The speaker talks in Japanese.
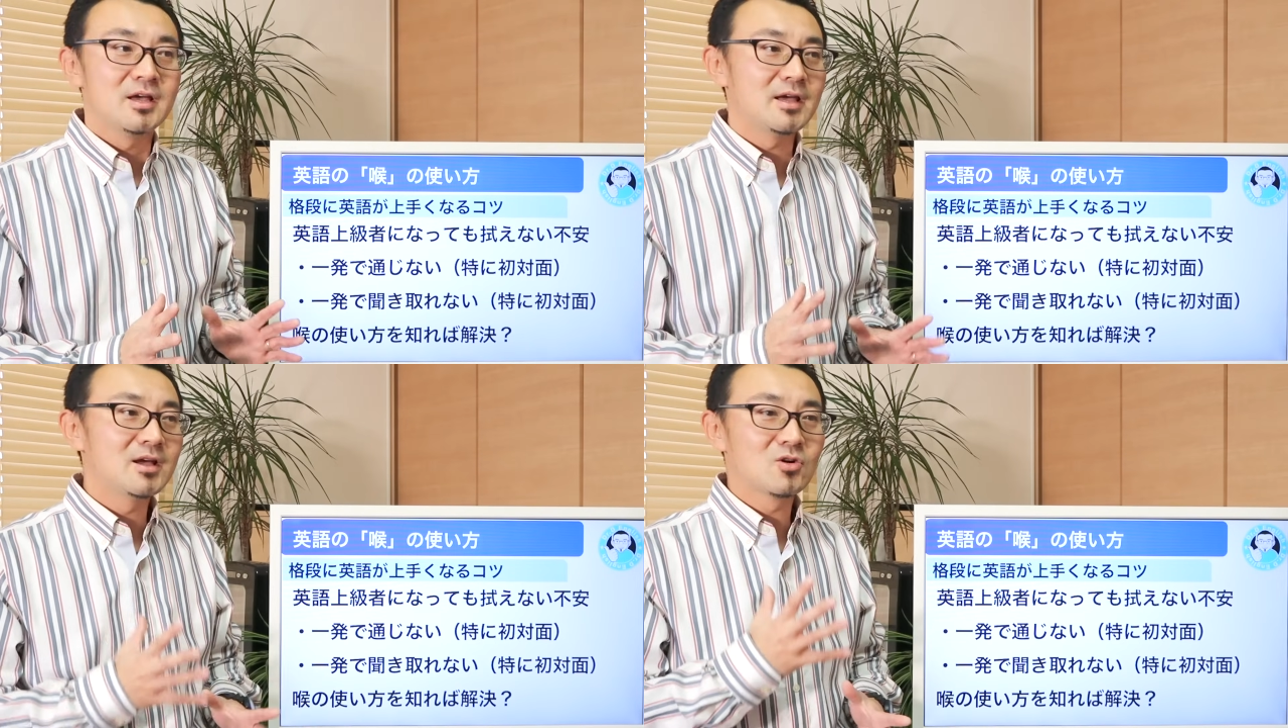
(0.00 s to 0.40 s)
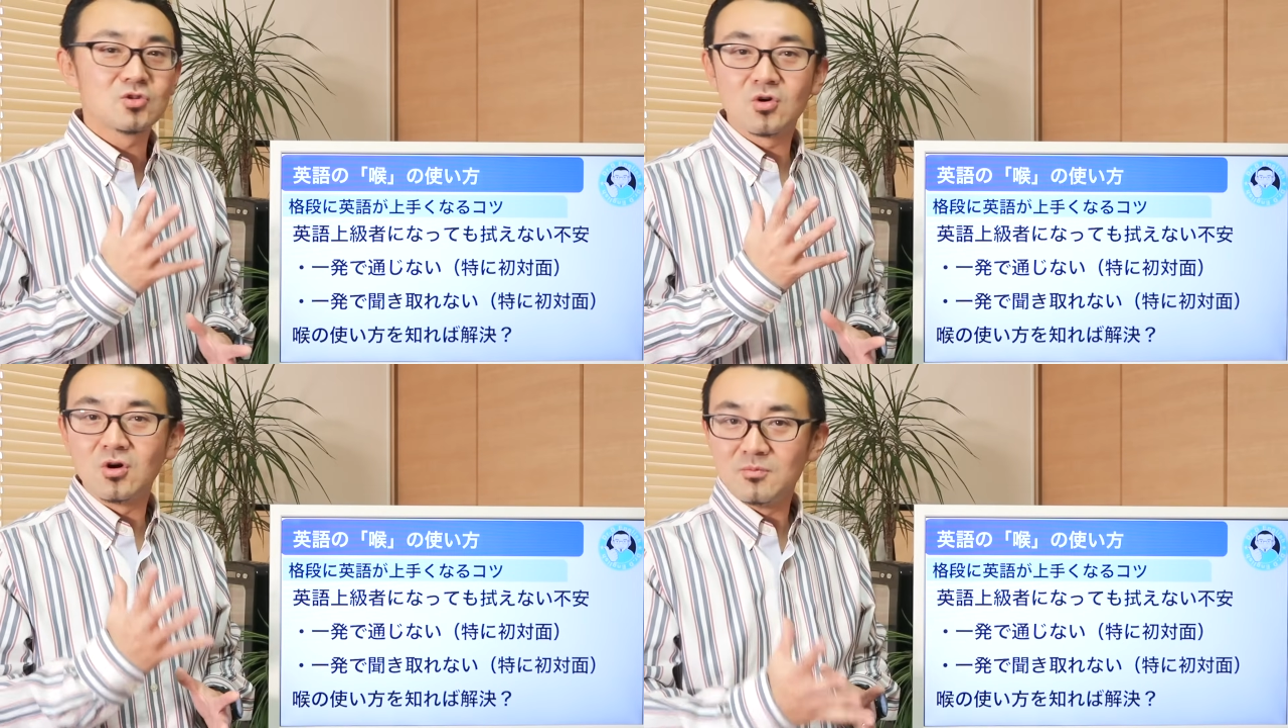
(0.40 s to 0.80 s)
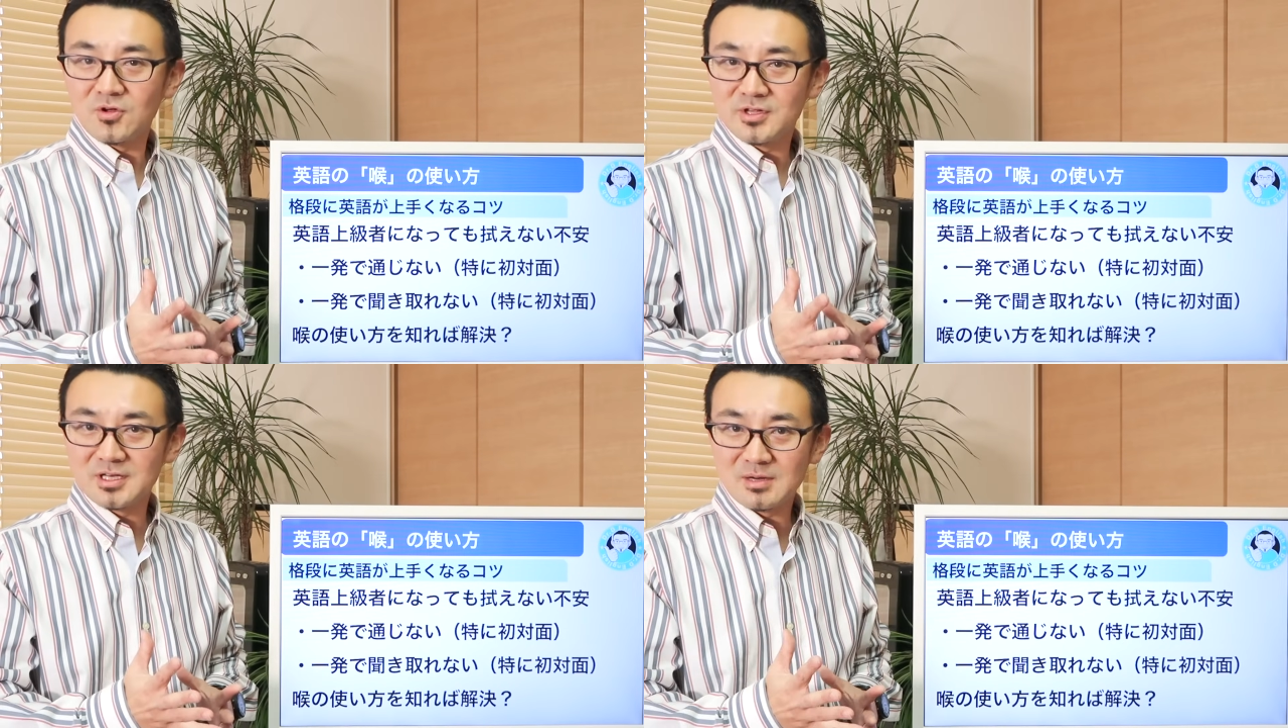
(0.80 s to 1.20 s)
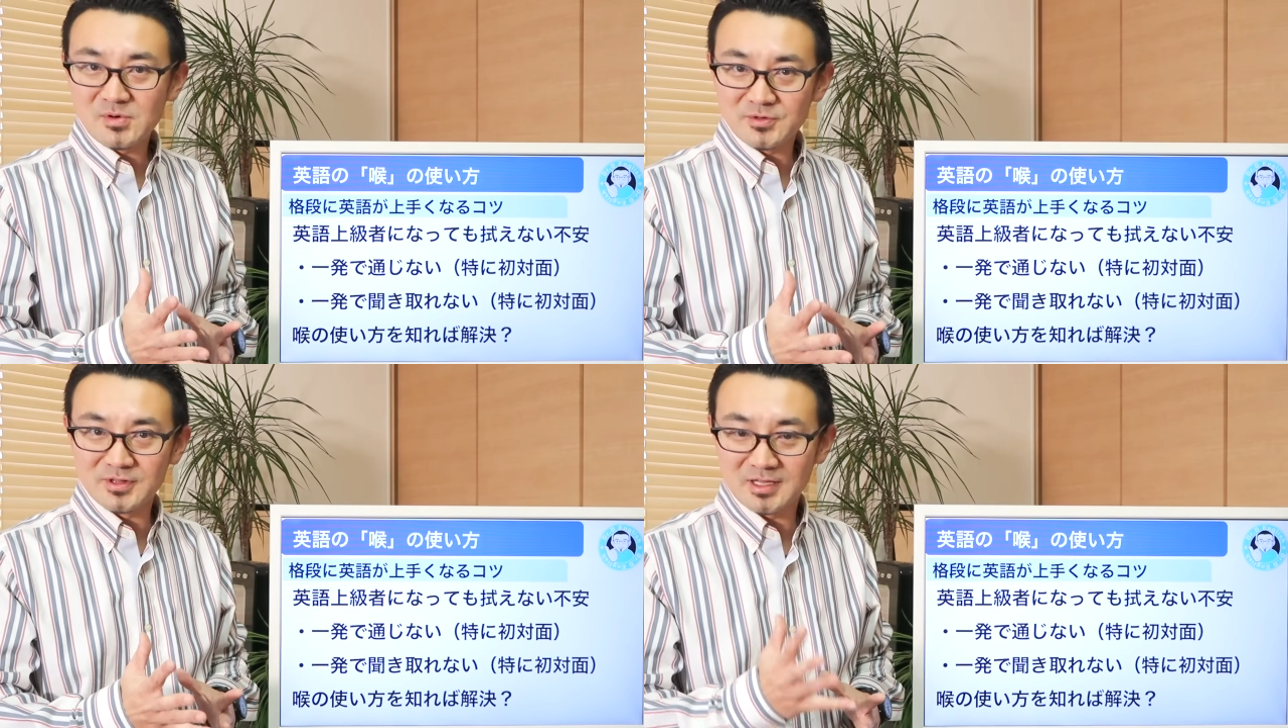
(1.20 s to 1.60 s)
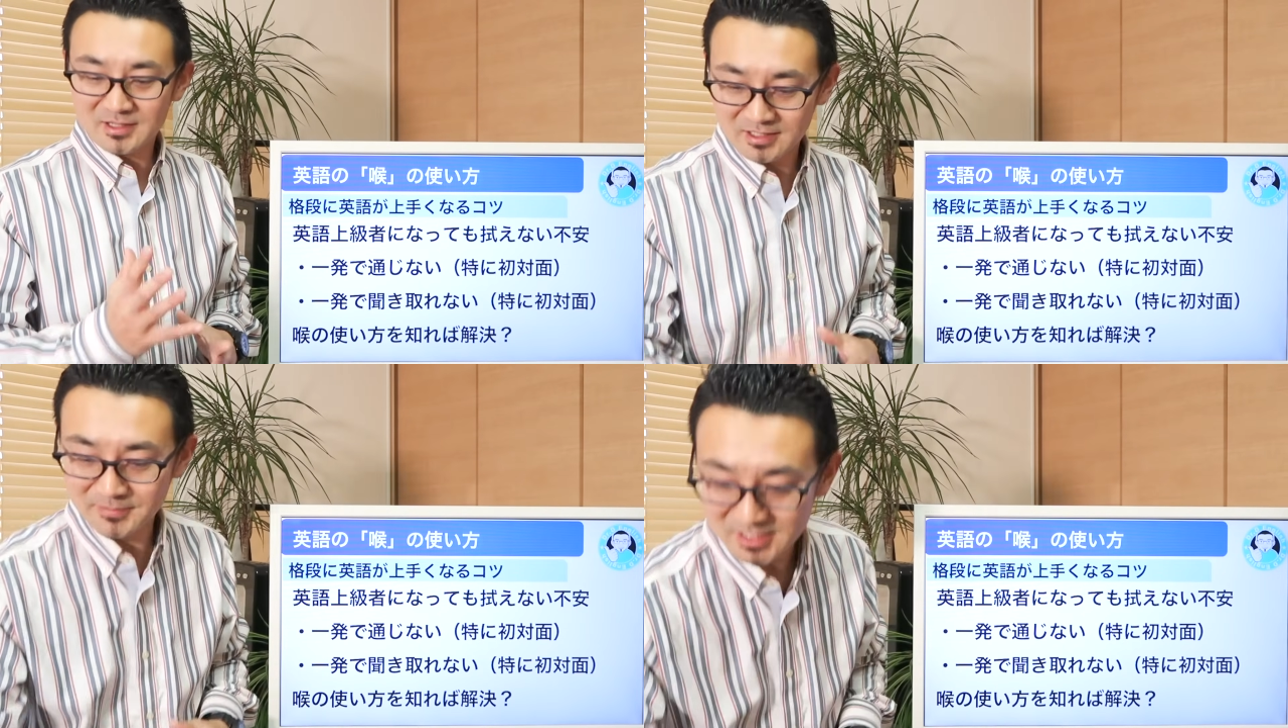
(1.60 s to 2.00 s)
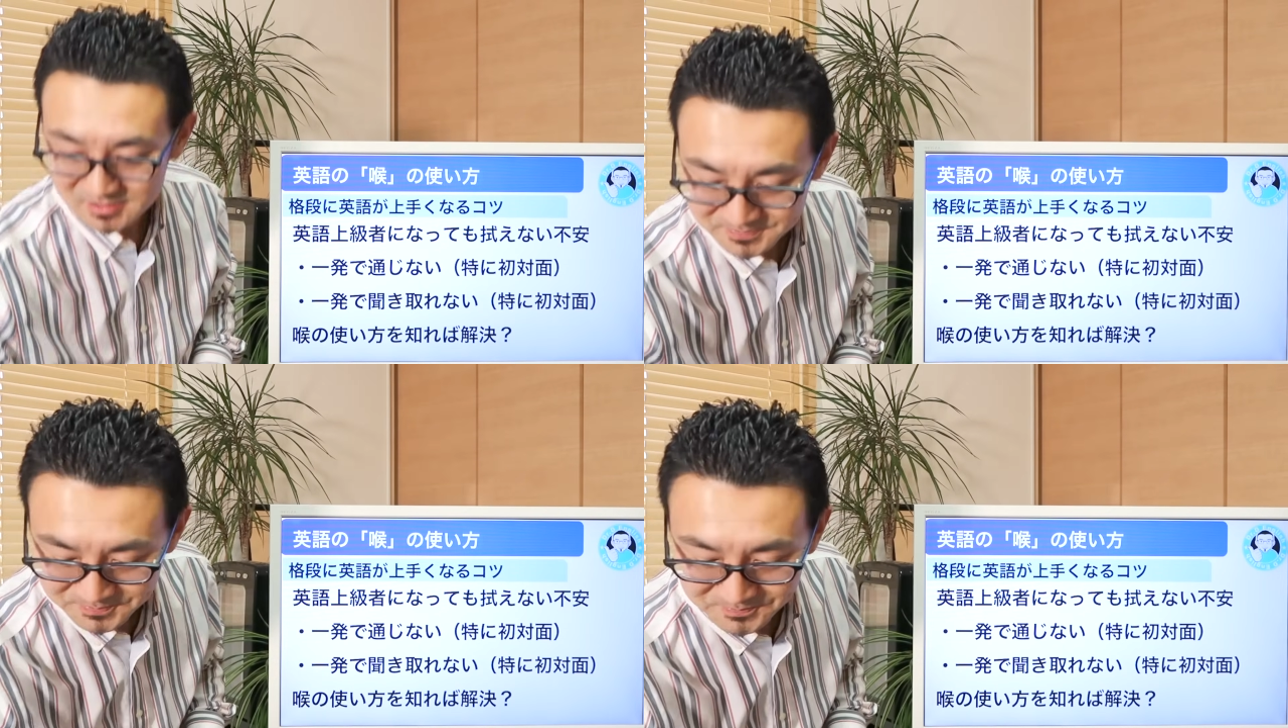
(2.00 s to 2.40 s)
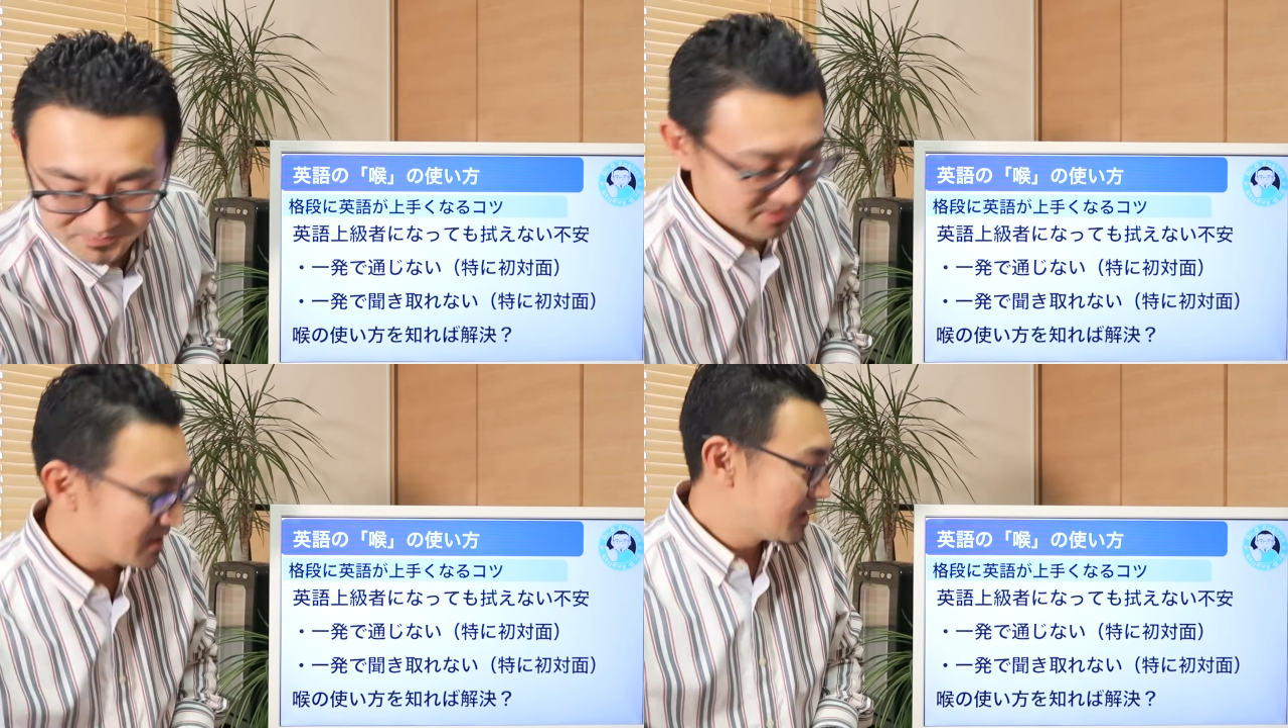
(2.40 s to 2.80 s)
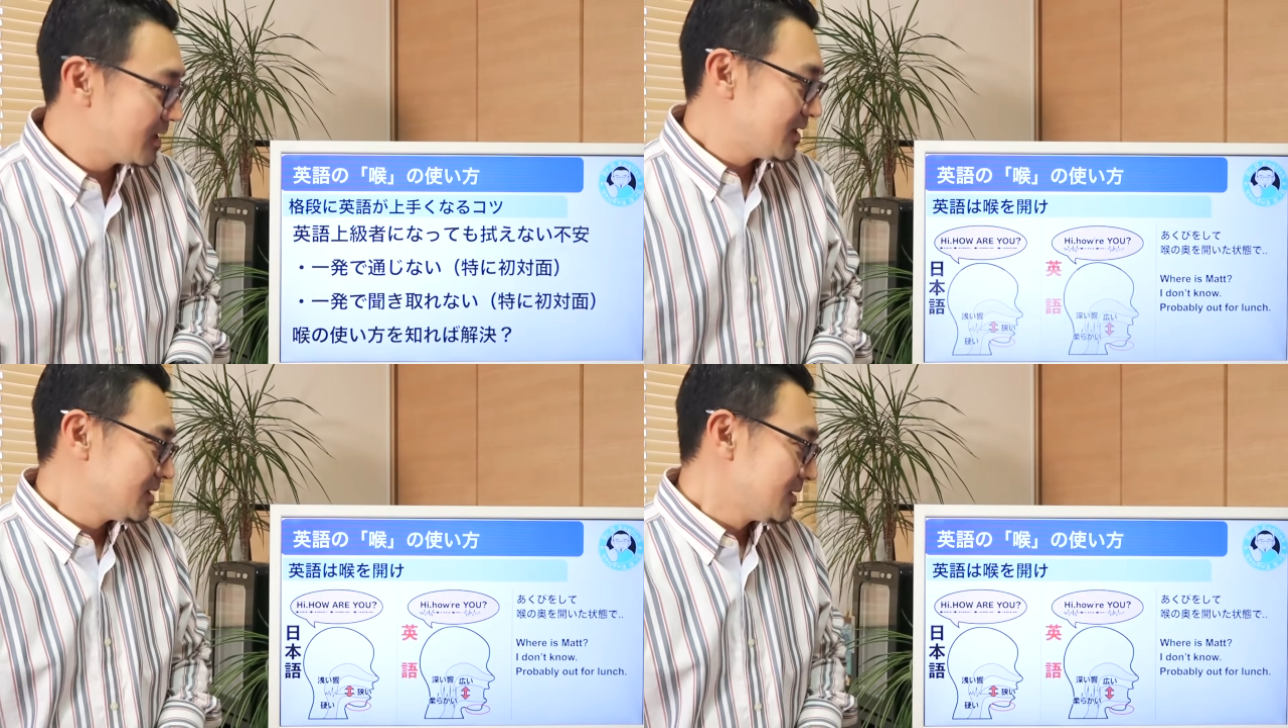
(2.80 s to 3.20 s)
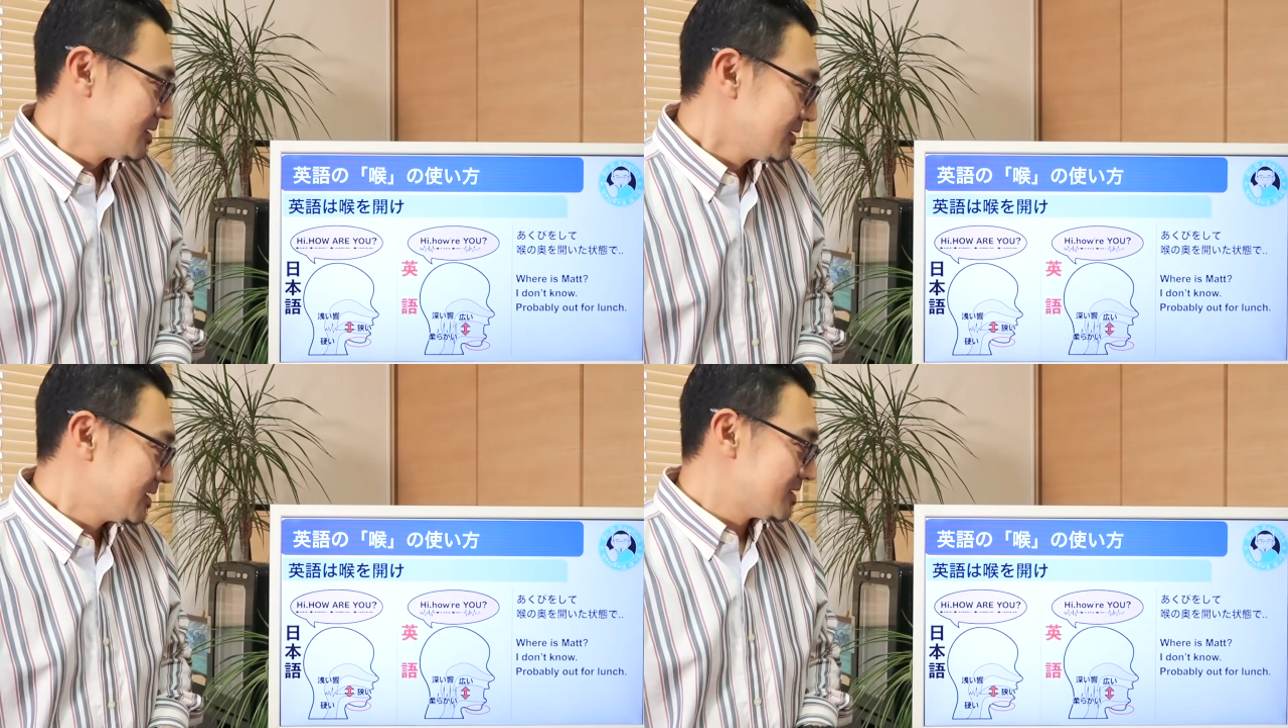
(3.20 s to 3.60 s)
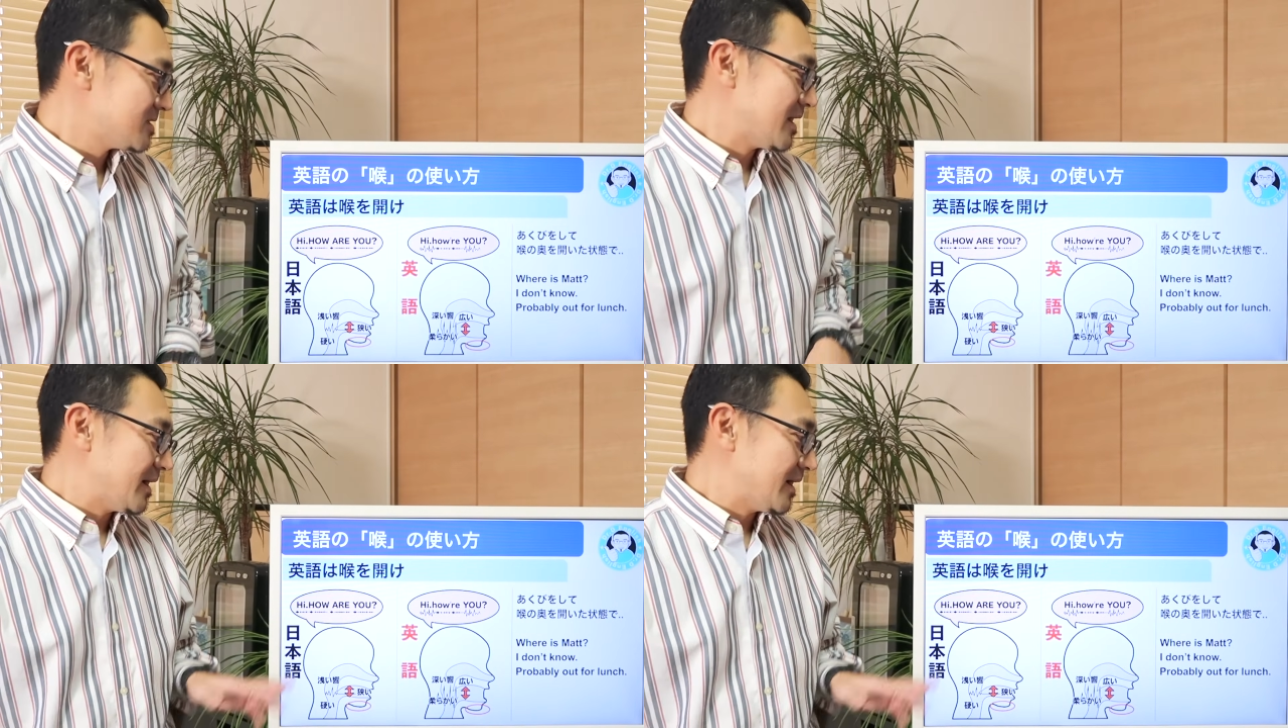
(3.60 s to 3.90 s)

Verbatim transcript: 英語の根本的な部分になっていきます。でですね、